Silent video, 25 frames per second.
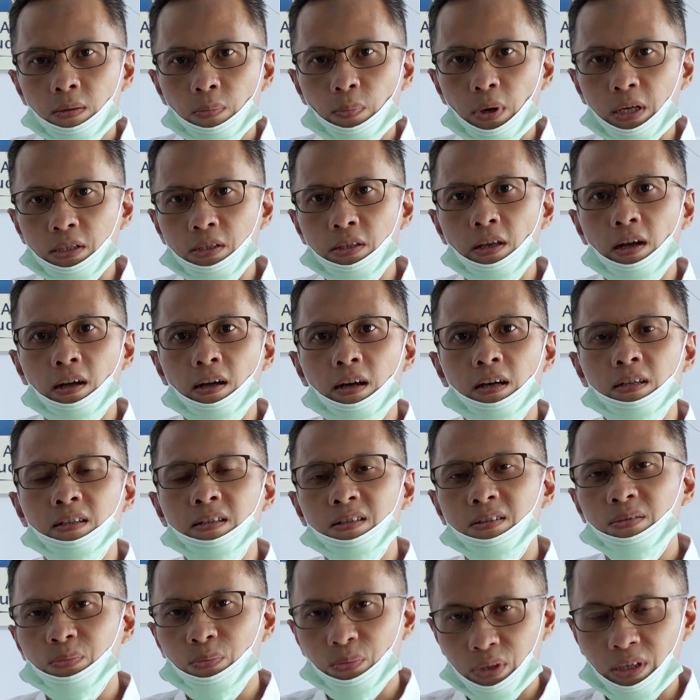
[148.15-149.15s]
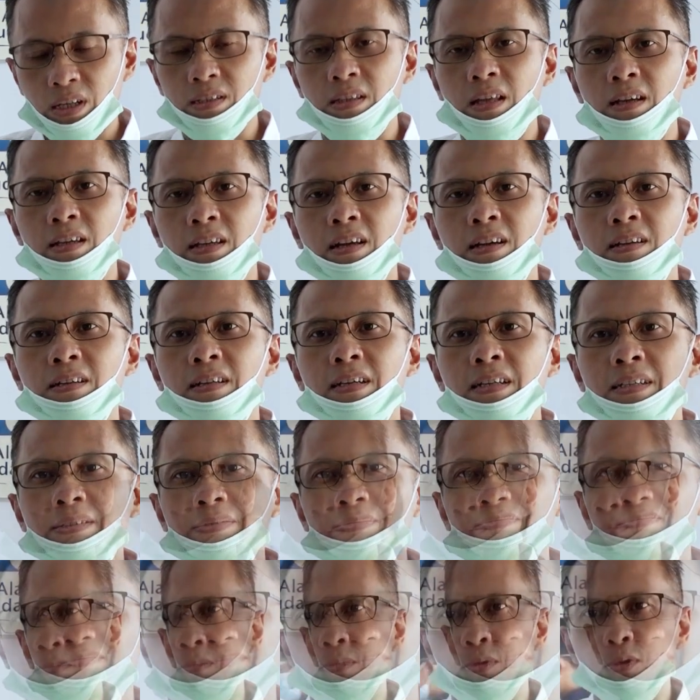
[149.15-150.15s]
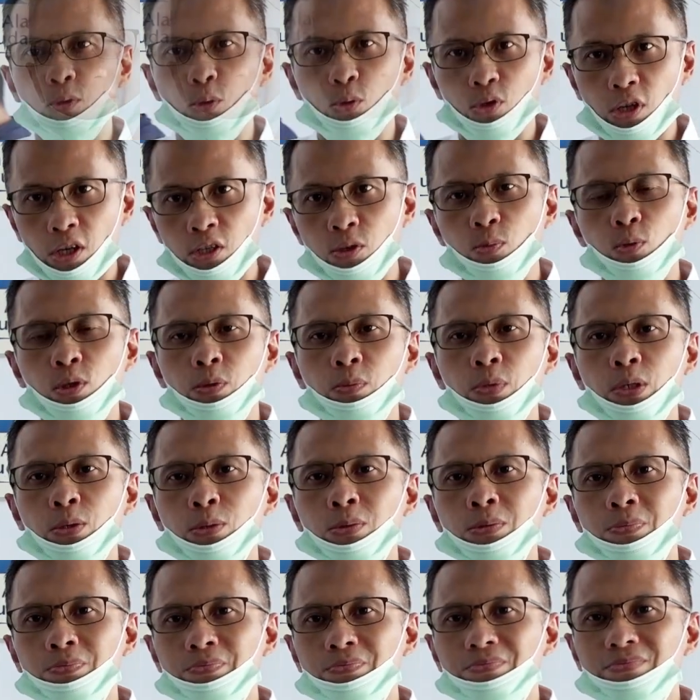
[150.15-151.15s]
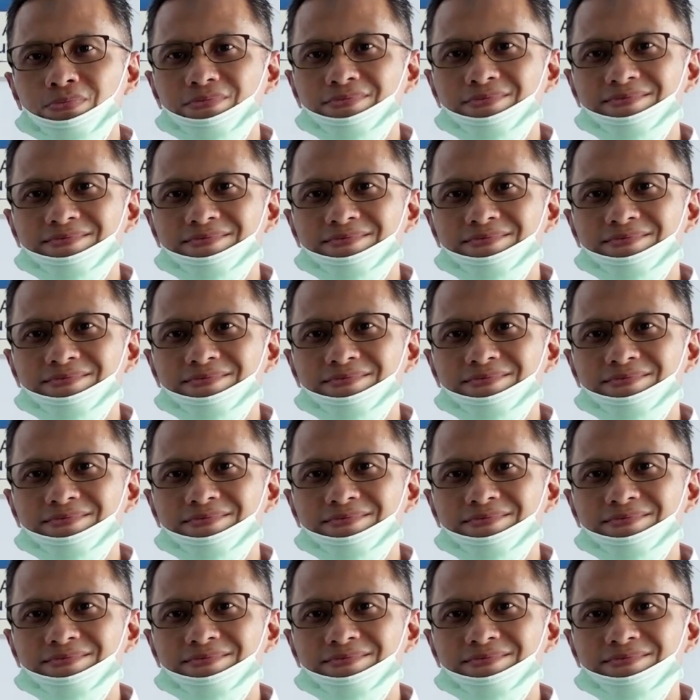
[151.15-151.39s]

pasti akan mendatangi Anda. Sukses buat biru.